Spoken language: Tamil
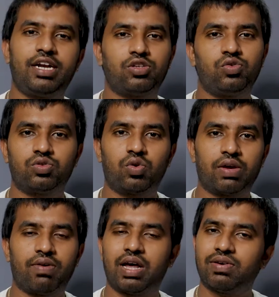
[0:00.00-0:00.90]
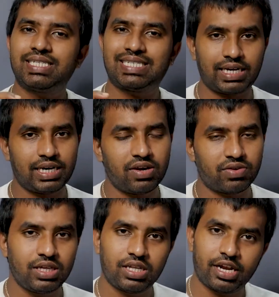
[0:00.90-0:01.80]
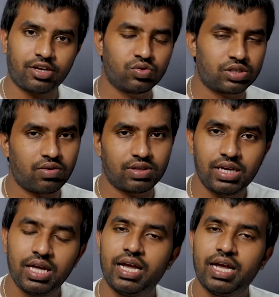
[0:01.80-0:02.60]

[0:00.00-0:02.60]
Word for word: டெக் நியூஸ் ஓகேவா நான் வந்து சாட்டர்டே வந்து இந்த டெக் நியூஸ்லாம் வந்து